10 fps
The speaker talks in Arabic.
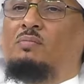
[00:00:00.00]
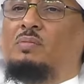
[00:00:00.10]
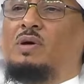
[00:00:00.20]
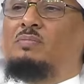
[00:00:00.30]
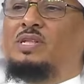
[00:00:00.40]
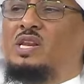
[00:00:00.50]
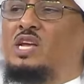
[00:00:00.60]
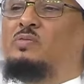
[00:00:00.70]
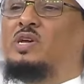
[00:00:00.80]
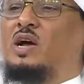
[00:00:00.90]
بن محمد
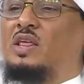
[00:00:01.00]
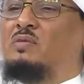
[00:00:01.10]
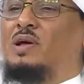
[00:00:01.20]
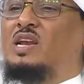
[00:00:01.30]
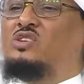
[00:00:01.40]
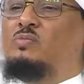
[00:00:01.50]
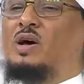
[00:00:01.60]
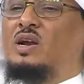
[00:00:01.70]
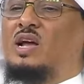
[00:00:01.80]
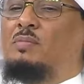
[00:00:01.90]
النجمي قاضي بل
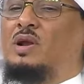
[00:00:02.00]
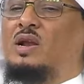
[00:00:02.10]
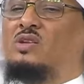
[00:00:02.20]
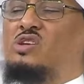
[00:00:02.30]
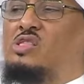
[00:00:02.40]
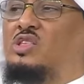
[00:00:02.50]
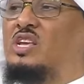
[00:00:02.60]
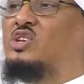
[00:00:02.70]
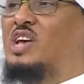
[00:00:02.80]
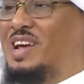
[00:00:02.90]
الأسمر قبل
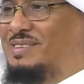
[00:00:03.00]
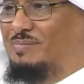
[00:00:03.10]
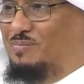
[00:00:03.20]
ستين سنة